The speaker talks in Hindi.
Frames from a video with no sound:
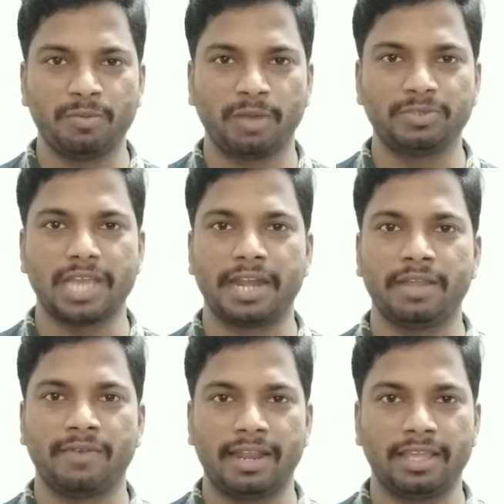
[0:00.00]
में हम
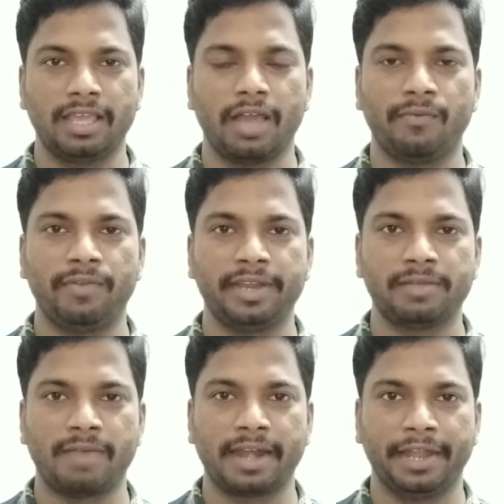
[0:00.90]
जानने वाले हैं
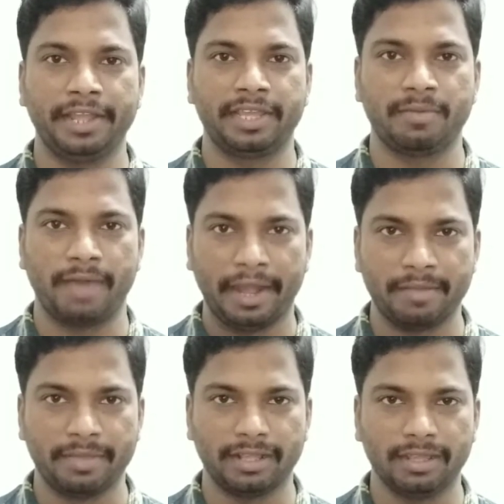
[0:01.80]
अफिलियट मार्केटिंग के बारे
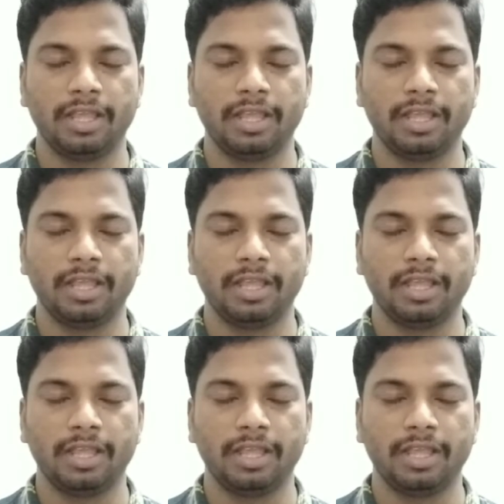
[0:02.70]
में